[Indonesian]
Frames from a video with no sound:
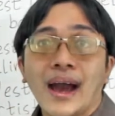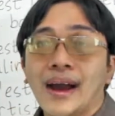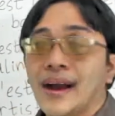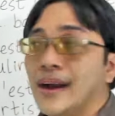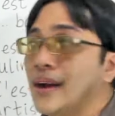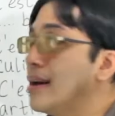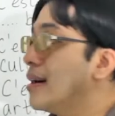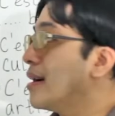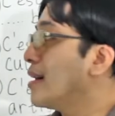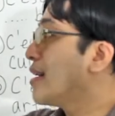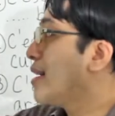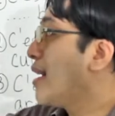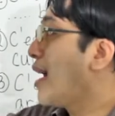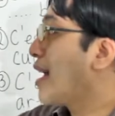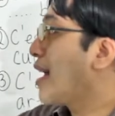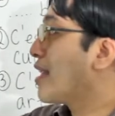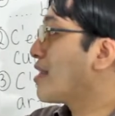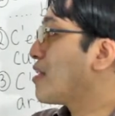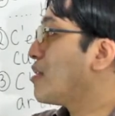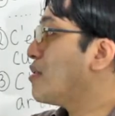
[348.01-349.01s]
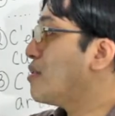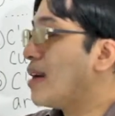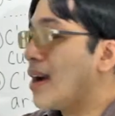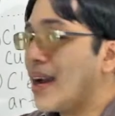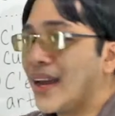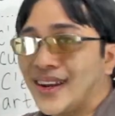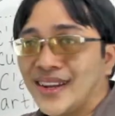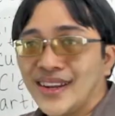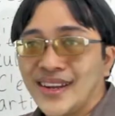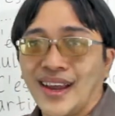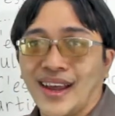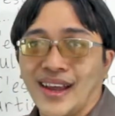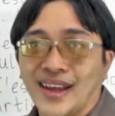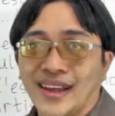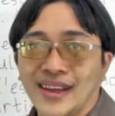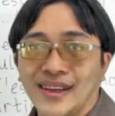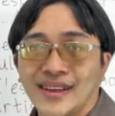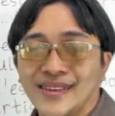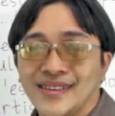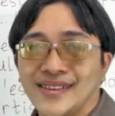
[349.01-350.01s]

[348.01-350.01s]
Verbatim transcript: e atau n-nya.